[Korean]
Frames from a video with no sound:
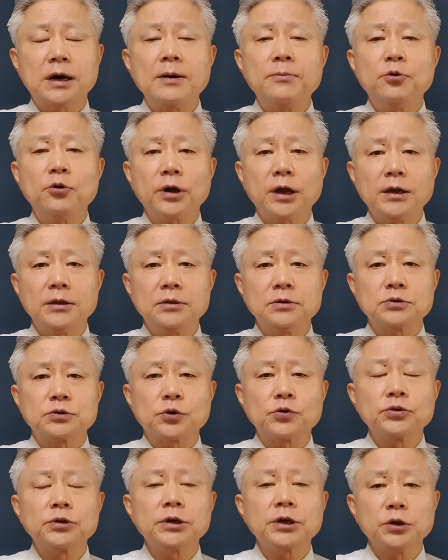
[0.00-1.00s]
감옥에 있는
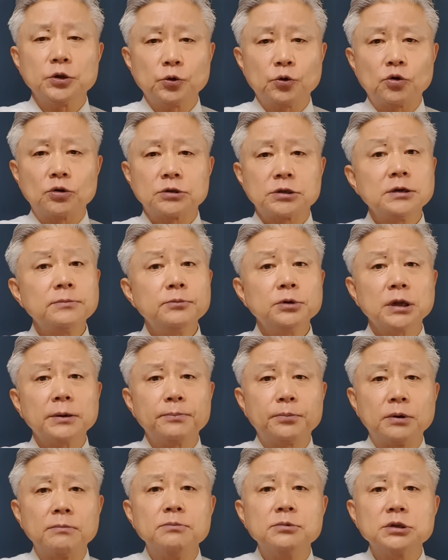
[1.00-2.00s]
송영길도 그렇고 전부
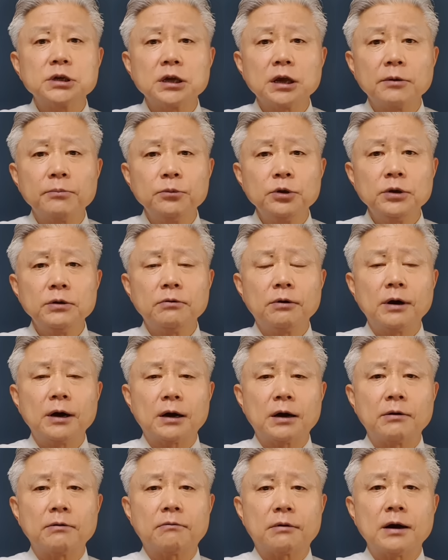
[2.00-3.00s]
다 범죄 혐의와
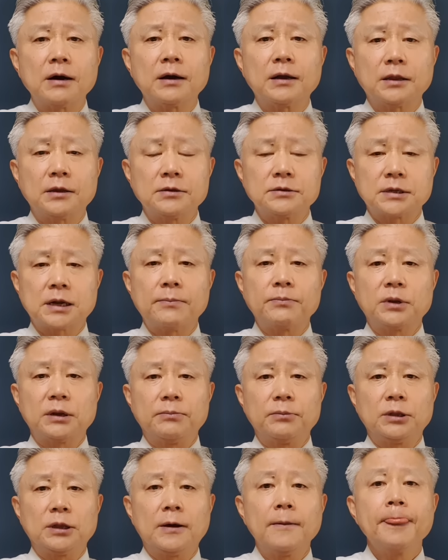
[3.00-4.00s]
관계된
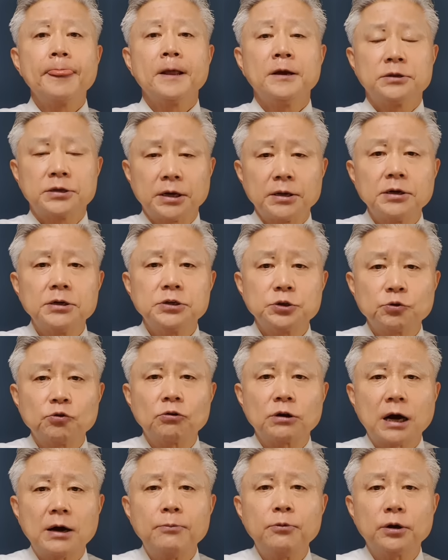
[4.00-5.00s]
사람들입니다. 죄를
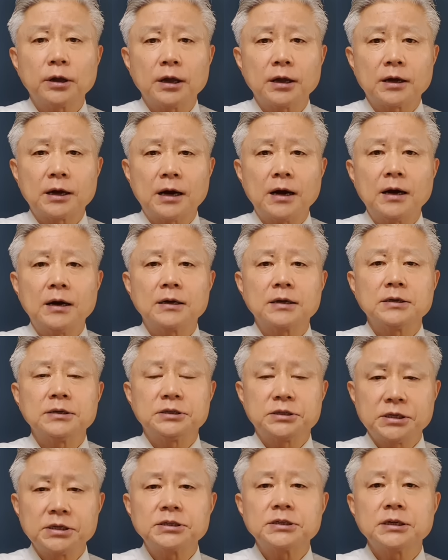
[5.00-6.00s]
지고 감옥에 가기
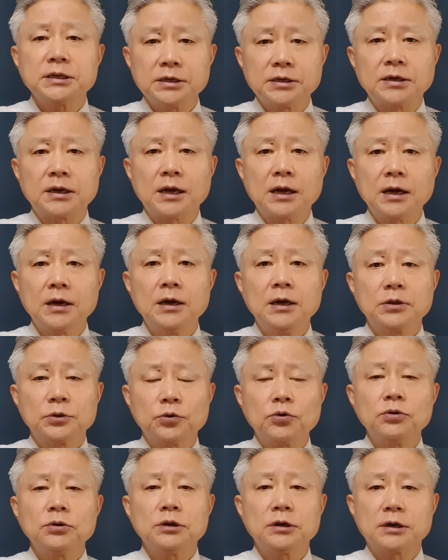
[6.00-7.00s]
직전이거나
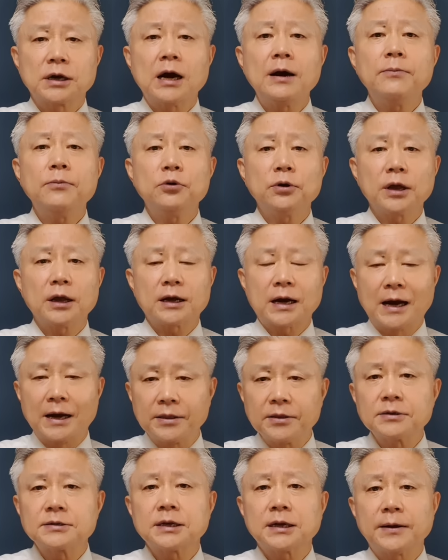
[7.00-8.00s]
또는 감옥에 가
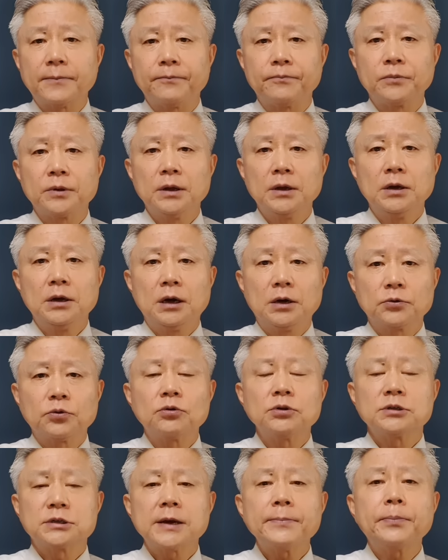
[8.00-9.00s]
있는 사람 어,
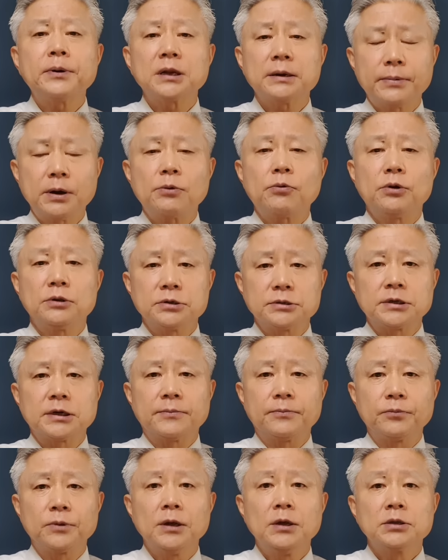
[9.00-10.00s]
또는 재판을 받고 있는
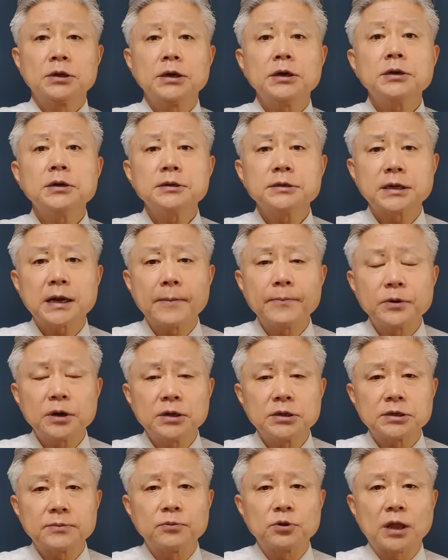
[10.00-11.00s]
사람 그러니까 이런
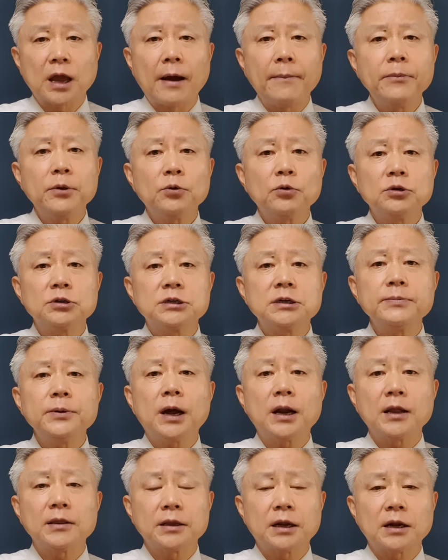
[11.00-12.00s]
사람들이 지금 대한민국을
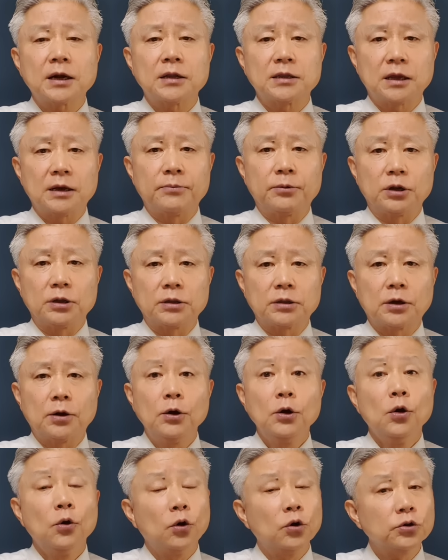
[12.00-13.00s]
지배하는 나라가 되어버렸다
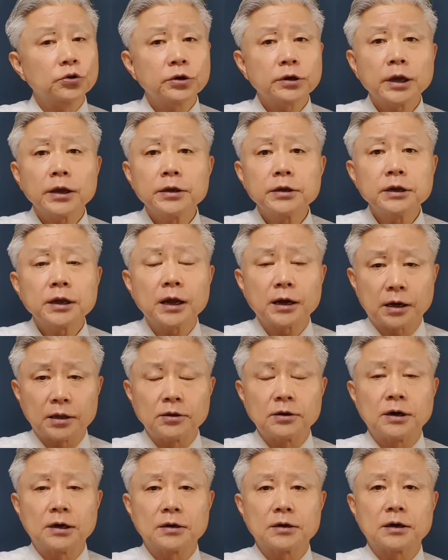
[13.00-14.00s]
어떻게 이런 게
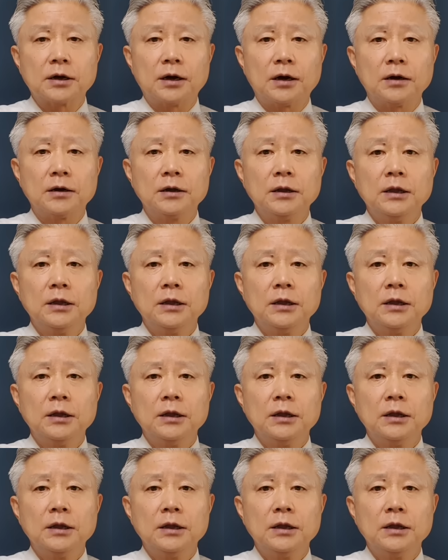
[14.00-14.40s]
가능할까